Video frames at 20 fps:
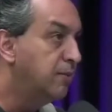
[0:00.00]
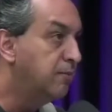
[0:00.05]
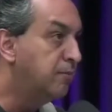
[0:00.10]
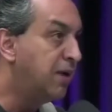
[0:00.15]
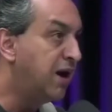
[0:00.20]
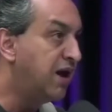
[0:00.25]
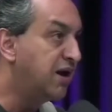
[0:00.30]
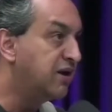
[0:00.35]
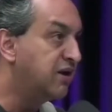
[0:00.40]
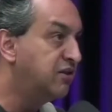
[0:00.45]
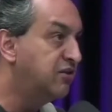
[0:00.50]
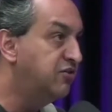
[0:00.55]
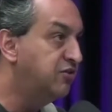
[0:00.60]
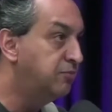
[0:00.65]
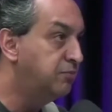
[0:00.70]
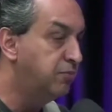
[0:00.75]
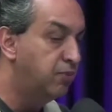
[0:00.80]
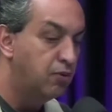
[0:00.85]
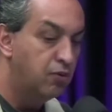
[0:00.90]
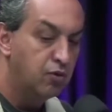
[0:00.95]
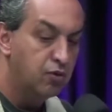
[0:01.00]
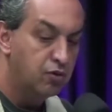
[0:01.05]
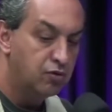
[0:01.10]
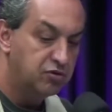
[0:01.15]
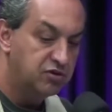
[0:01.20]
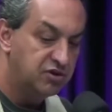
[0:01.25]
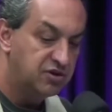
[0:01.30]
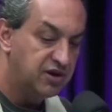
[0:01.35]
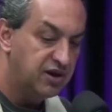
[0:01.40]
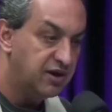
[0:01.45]
marcas de
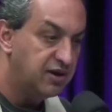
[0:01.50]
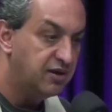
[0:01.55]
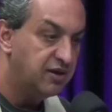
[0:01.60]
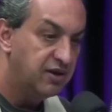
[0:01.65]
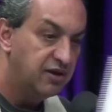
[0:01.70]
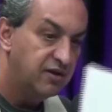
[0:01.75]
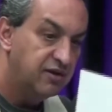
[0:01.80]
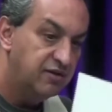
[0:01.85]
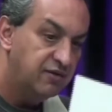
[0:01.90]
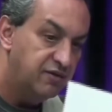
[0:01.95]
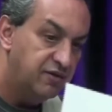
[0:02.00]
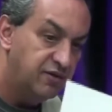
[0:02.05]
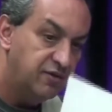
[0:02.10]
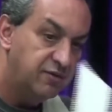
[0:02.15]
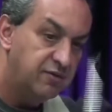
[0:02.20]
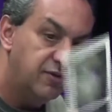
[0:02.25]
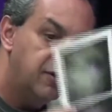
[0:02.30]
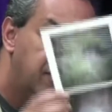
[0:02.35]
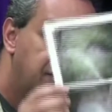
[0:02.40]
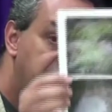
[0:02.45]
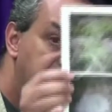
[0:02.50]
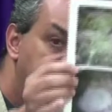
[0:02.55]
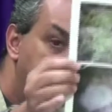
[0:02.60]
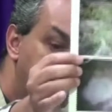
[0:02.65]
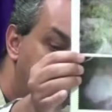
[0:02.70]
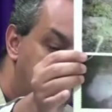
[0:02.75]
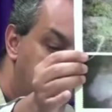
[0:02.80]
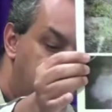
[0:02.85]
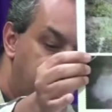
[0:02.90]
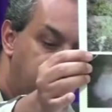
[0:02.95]
pouso, né? Vou mostrar aqui, ó
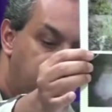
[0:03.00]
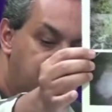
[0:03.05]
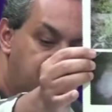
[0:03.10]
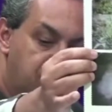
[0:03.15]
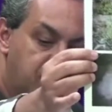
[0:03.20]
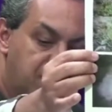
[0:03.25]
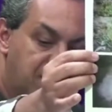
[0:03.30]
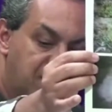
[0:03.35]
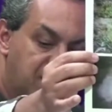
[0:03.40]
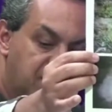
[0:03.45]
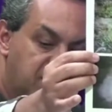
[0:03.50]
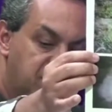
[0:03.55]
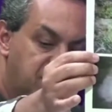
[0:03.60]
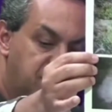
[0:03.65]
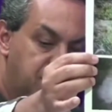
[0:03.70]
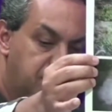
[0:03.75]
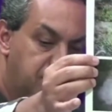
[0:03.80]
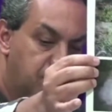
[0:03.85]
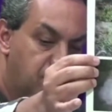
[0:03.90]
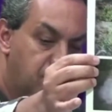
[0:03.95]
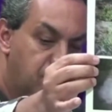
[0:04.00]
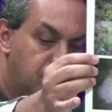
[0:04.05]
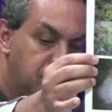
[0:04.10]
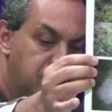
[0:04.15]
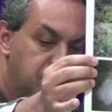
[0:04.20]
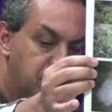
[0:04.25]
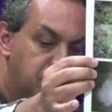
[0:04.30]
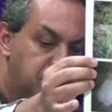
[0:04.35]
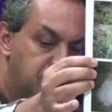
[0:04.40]
deixavam marcas de pouso. Inclusive, eu